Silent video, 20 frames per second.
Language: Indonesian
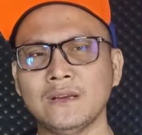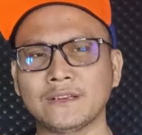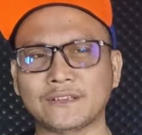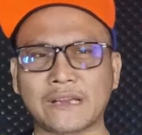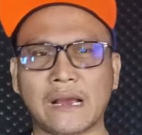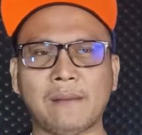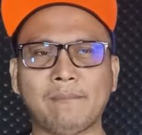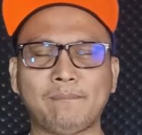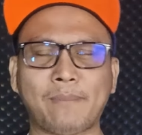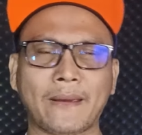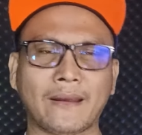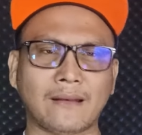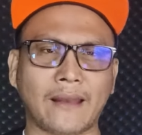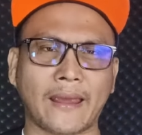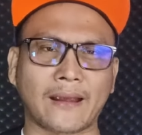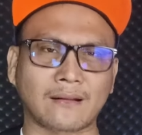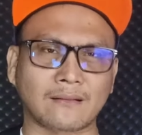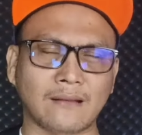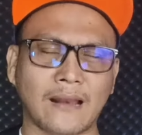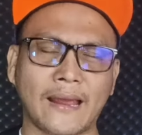Sampai
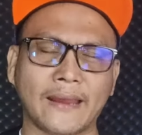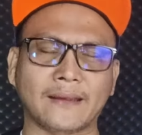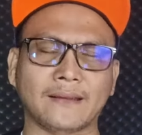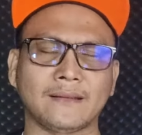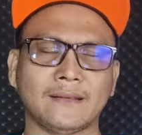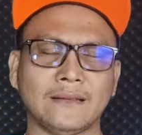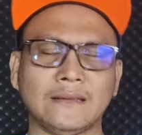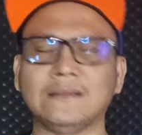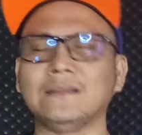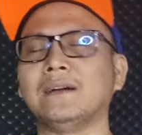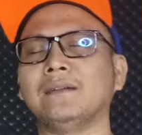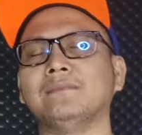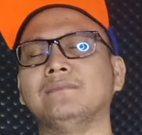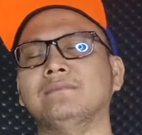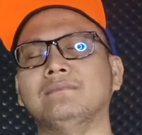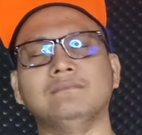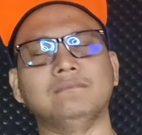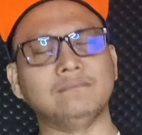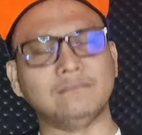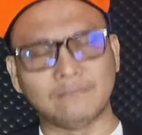like-like
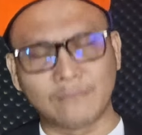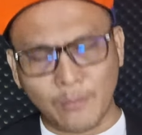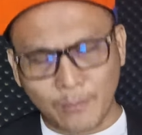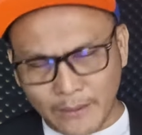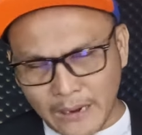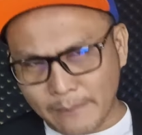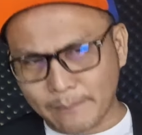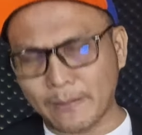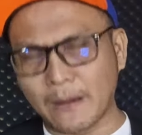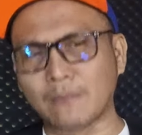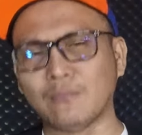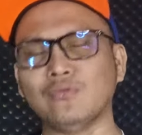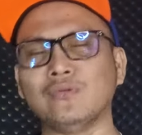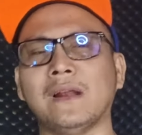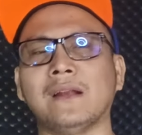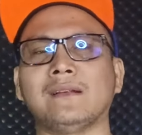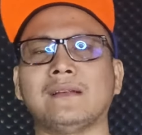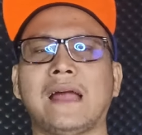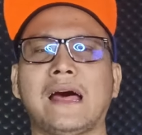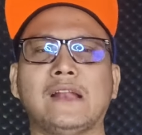yang beberapa
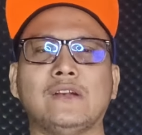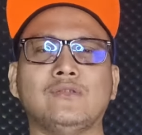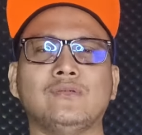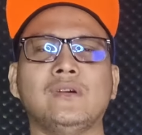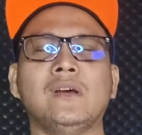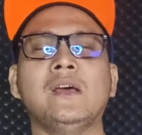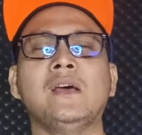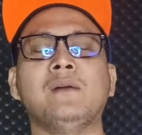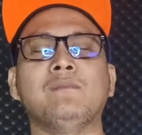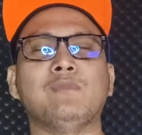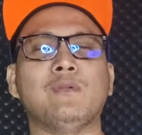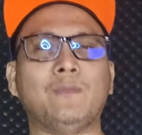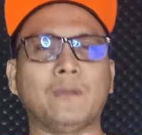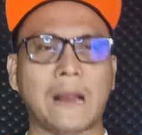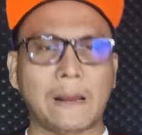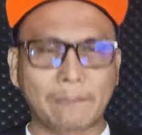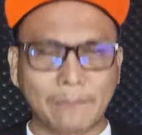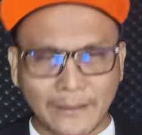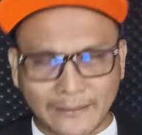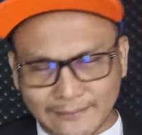bulan lalu,
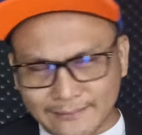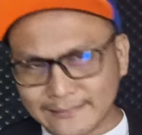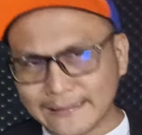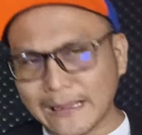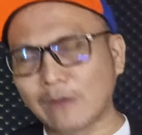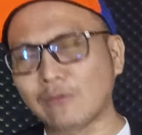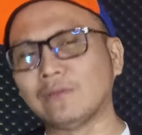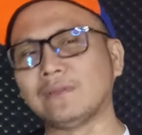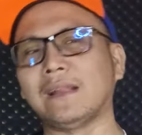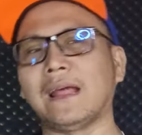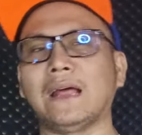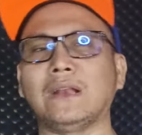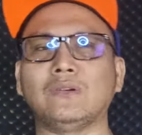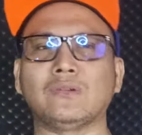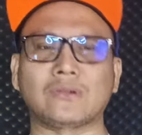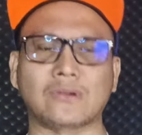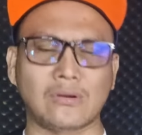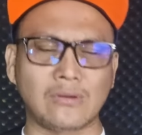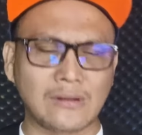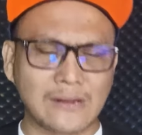beberapa tahun lalu.
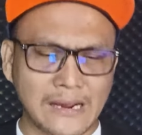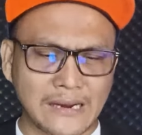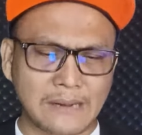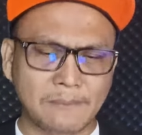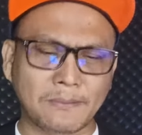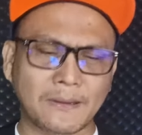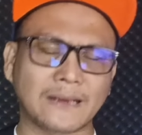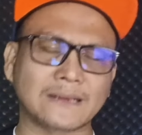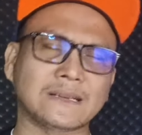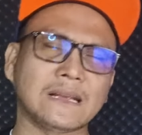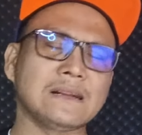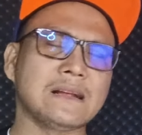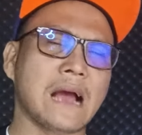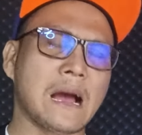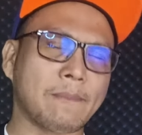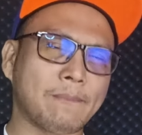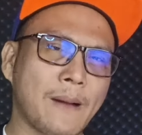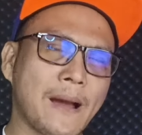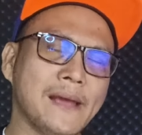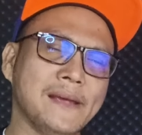Kalau nggak ada perasaan,
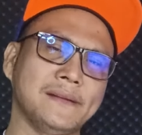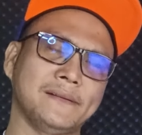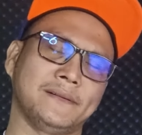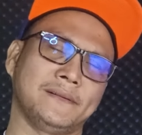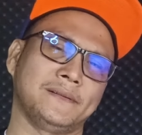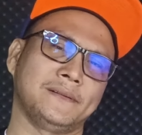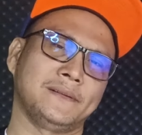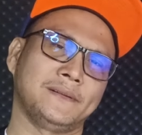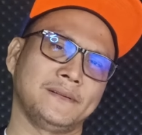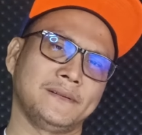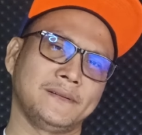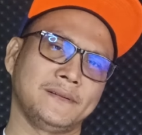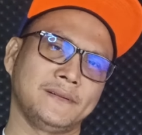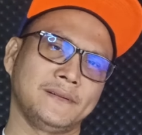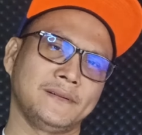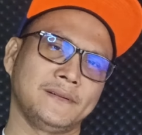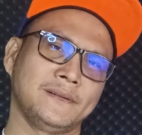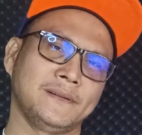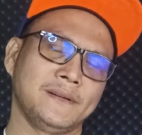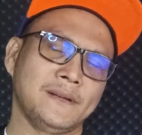ngapain?
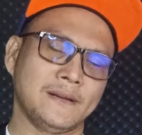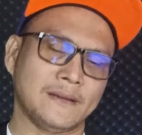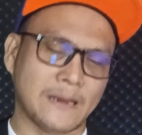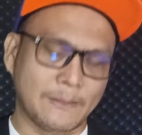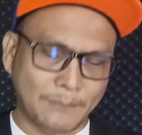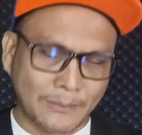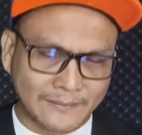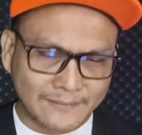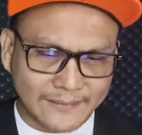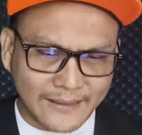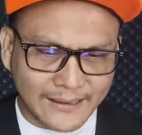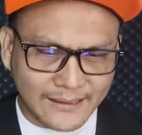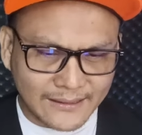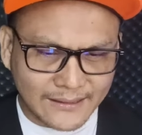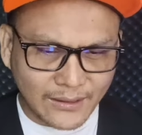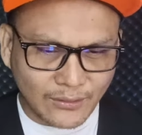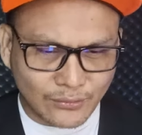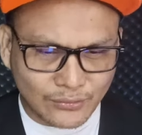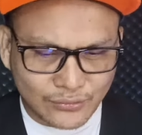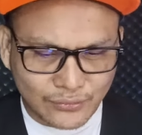Nah,
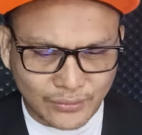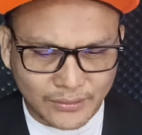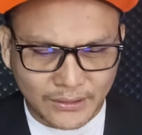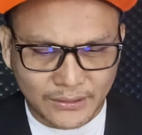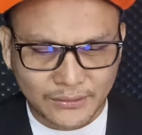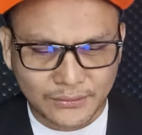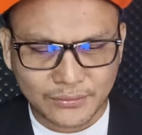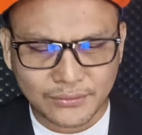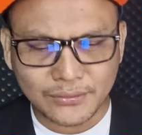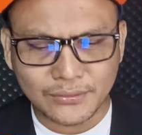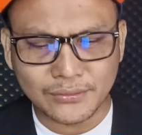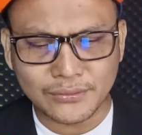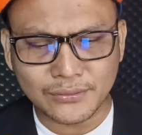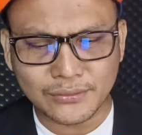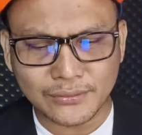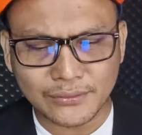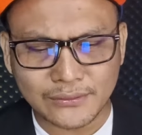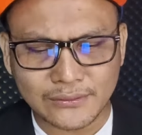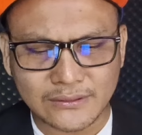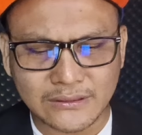pentingnya untuk itu
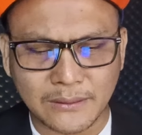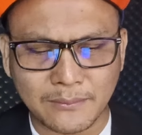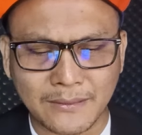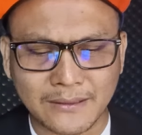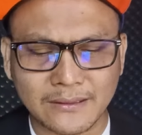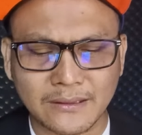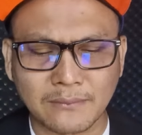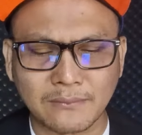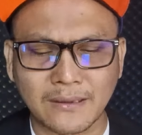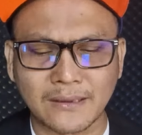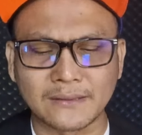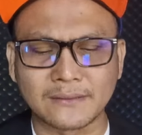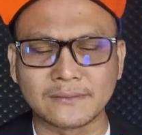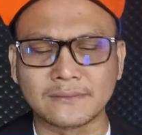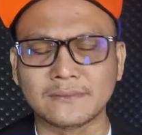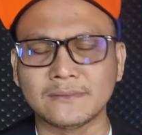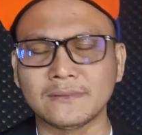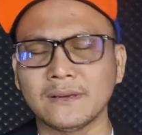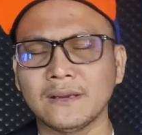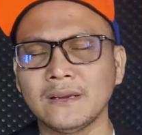
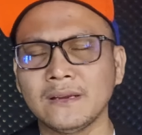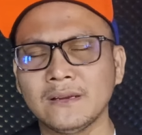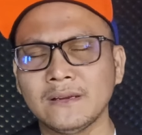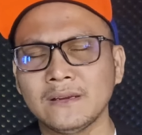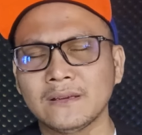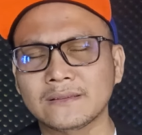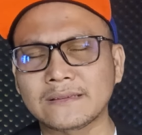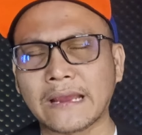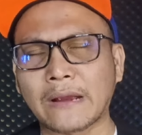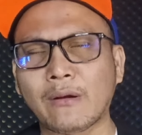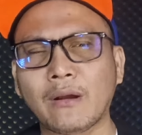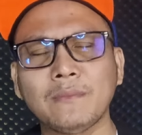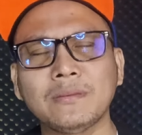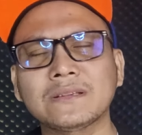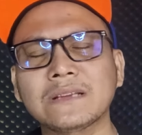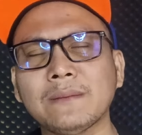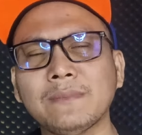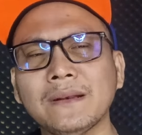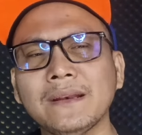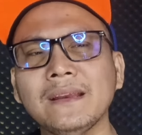teman-teman cewek
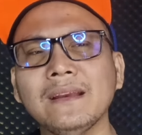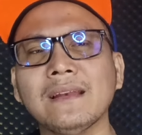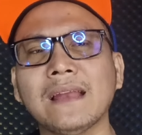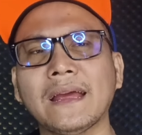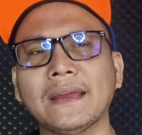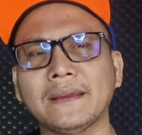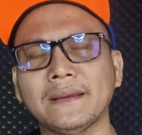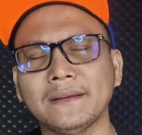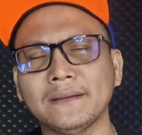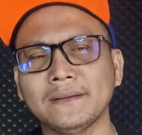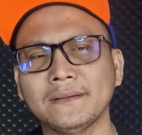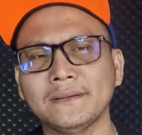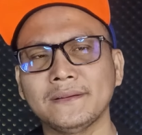bisa menilai.